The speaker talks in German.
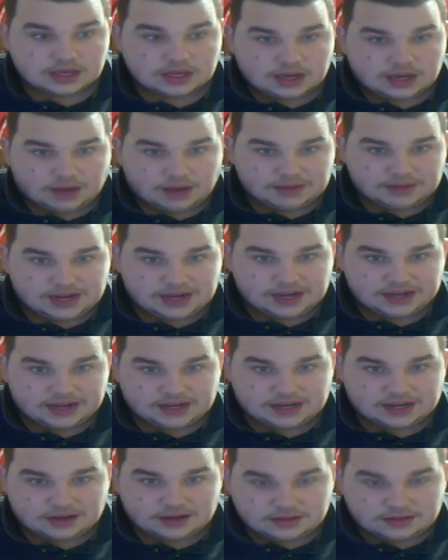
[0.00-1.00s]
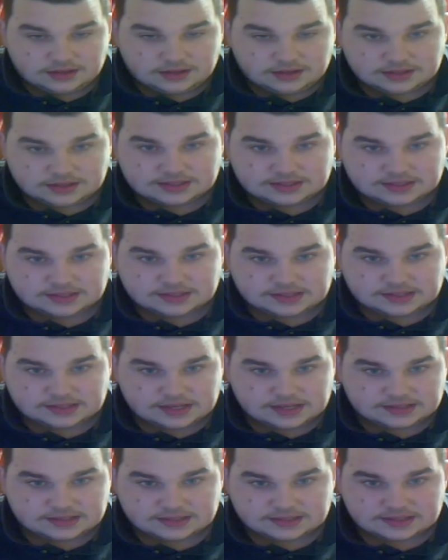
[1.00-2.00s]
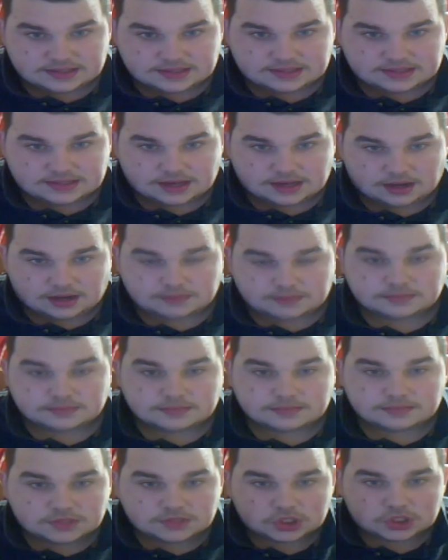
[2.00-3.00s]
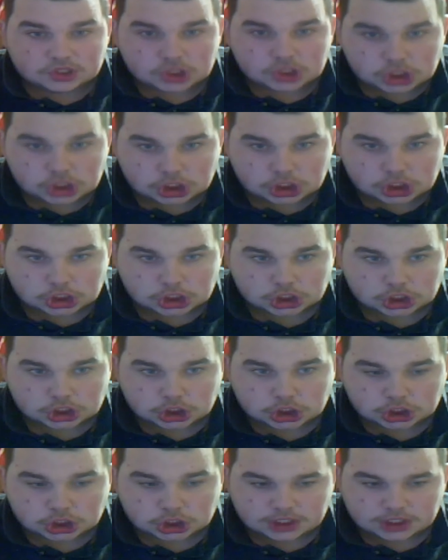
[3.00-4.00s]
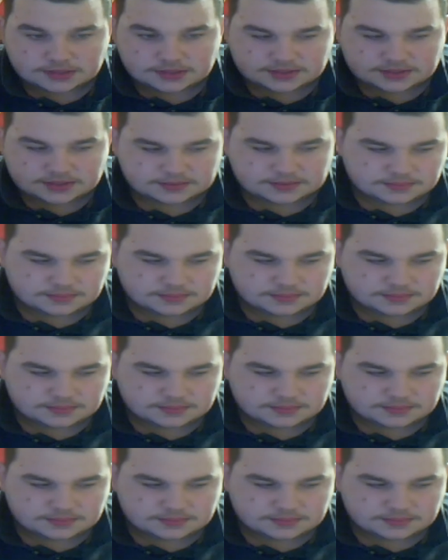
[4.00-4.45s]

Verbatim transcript: aber leider ist das letztes Jahr shit.